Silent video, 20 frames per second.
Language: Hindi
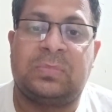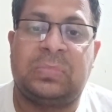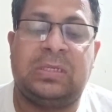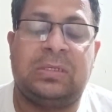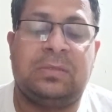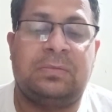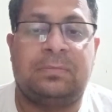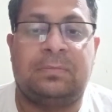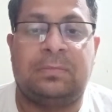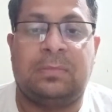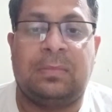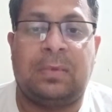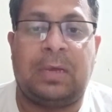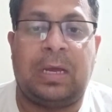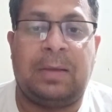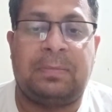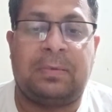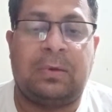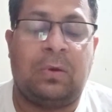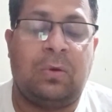फिर
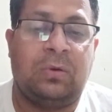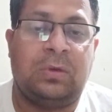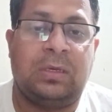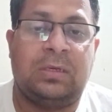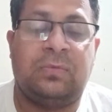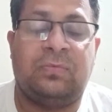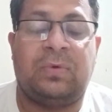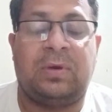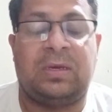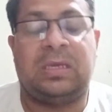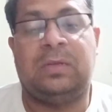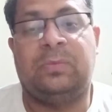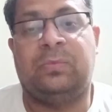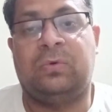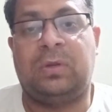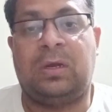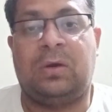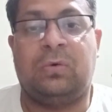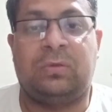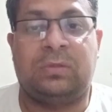आप कहोगे कि वकील
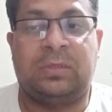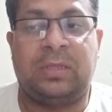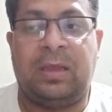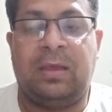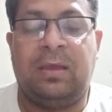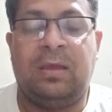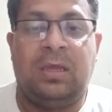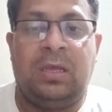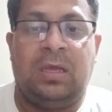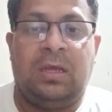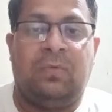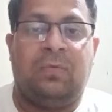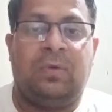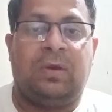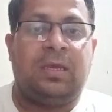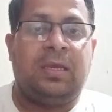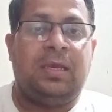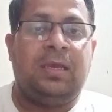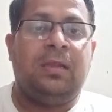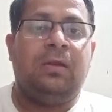बुरा होता है
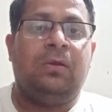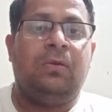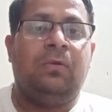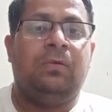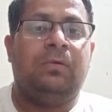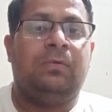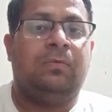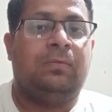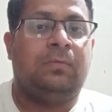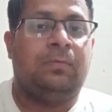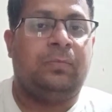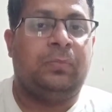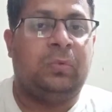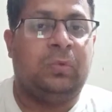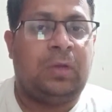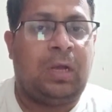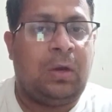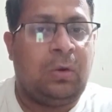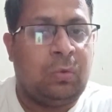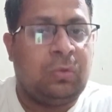वकील
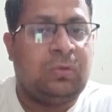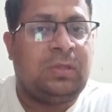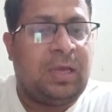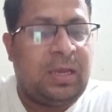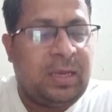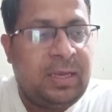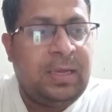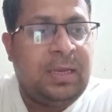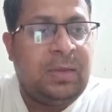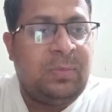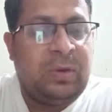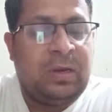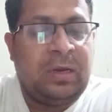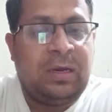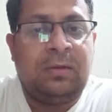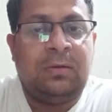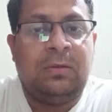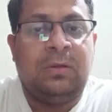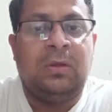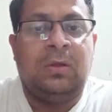बुरा होता है
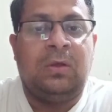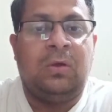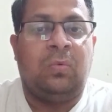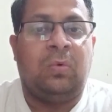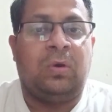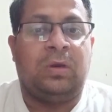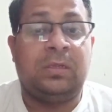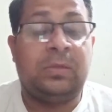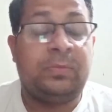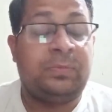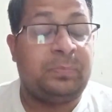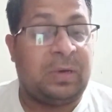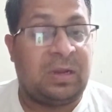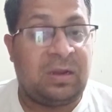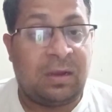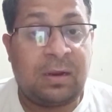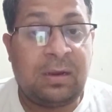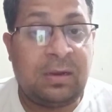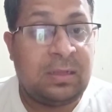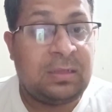मगर वकील
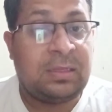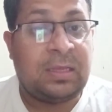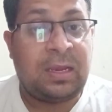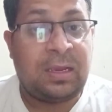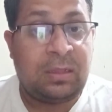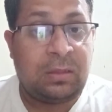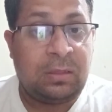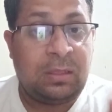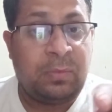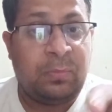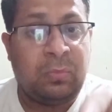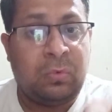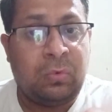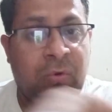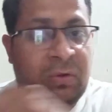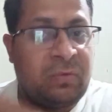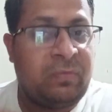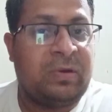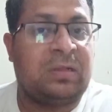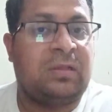परख लेता है कि ये
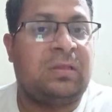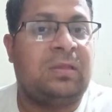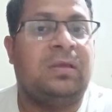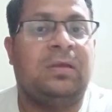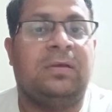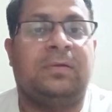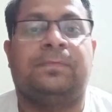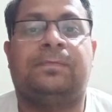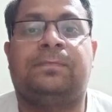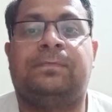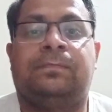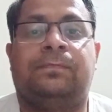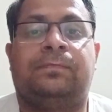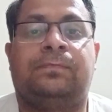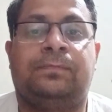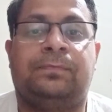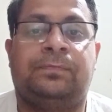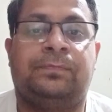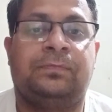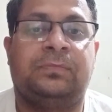मूर्ख व्यक्ति है
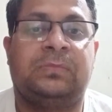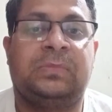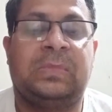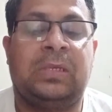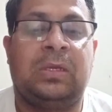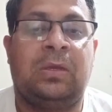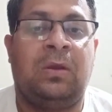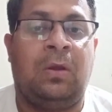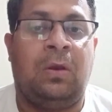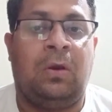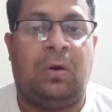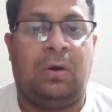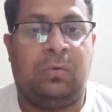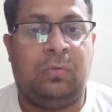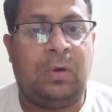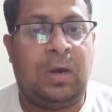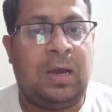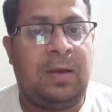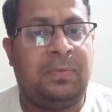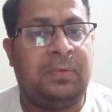और
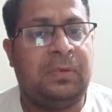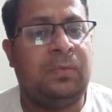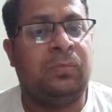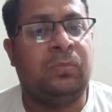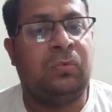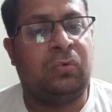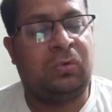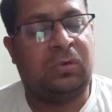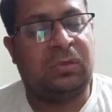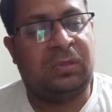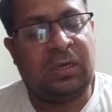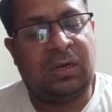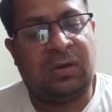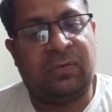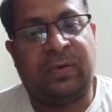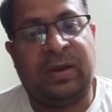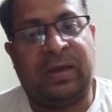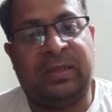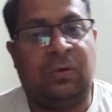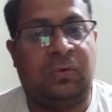वो आपकी मूर्खता का
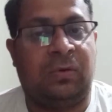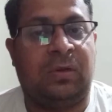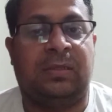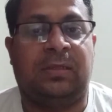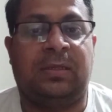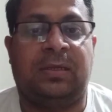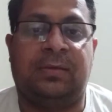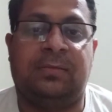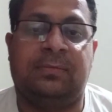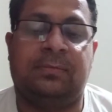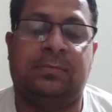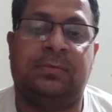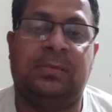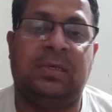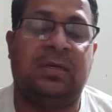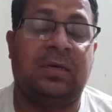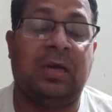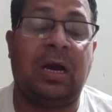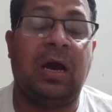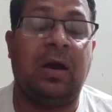फ़ायदा उठाता है
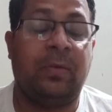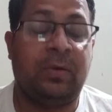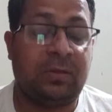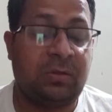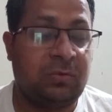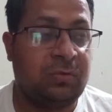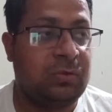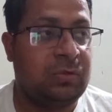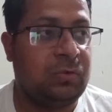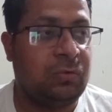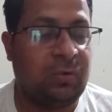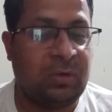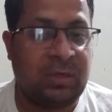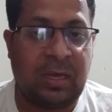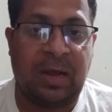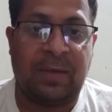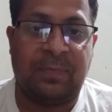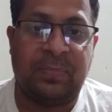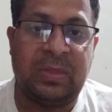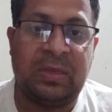ये कहावत सुनी
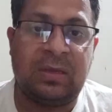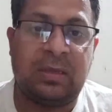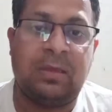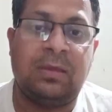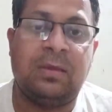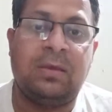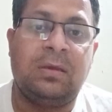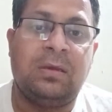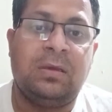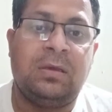होगी आपने कि